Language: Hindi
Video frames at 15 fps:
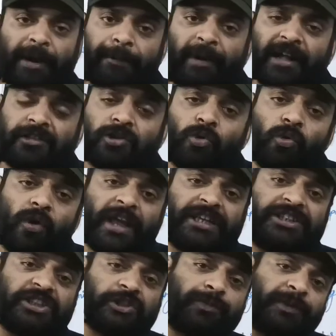मैं बात करूं
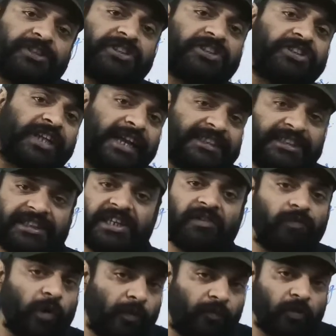एक्सेस प्रेसिस कैसे
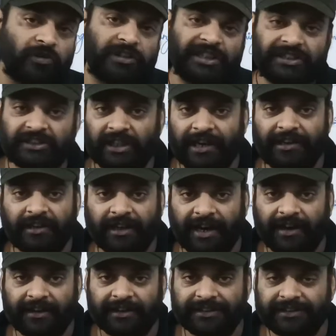डेवलप होती है इनसाइड
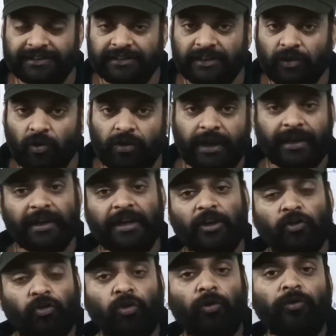क्रैंकेस ओके
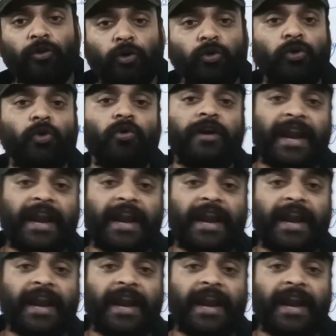तो ड्यू टू